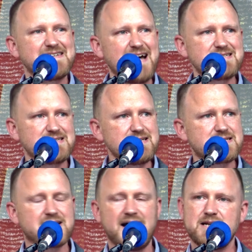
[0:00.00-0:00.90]
das
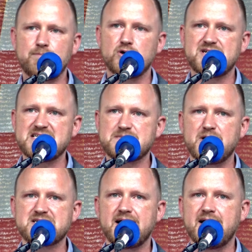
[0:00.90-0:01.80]
ist keine
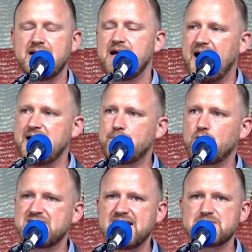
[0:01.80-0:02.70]
Protestpartei. Eine
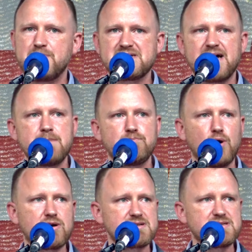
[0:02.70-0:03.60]
Protestpartei
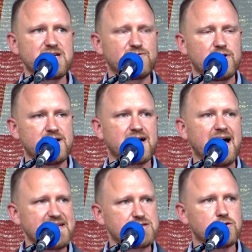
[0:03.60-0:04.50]
buckelt nicht vor den
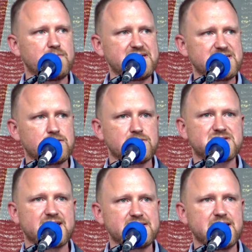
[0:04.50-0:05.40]
Reichen und Mächtigen und
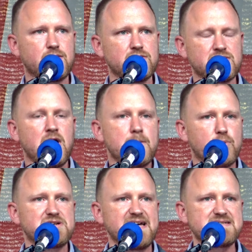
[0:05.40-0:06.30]
tritt nach unten.
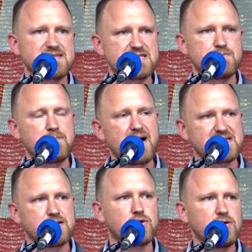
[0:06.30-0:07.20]
Protest ist, man
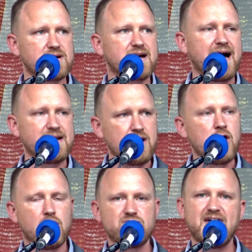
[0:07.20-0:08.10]
macht den Rücken gerade
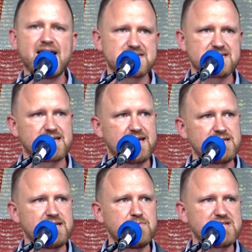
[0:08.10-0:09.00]
und wehrt sich
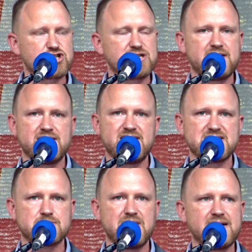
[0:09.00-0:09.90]
gegen die Missstände in
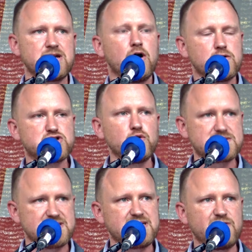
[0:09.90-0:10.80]
diesem Land und
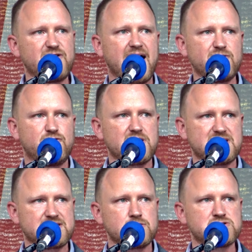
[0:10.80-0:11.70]
sucht sich die
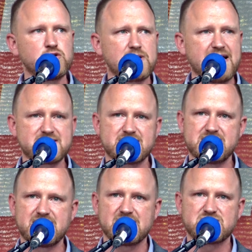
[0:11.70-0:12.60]
Verantwortlichen und sucht, lässt es
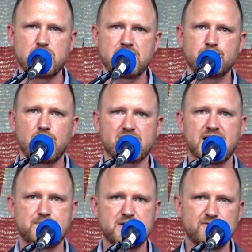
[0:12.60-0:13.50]
nicht an Sündenböcken
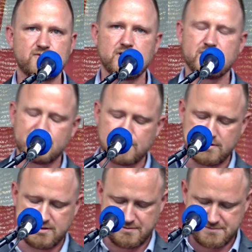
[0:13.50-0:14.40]
ab, liebe Freundinnen und Freunde.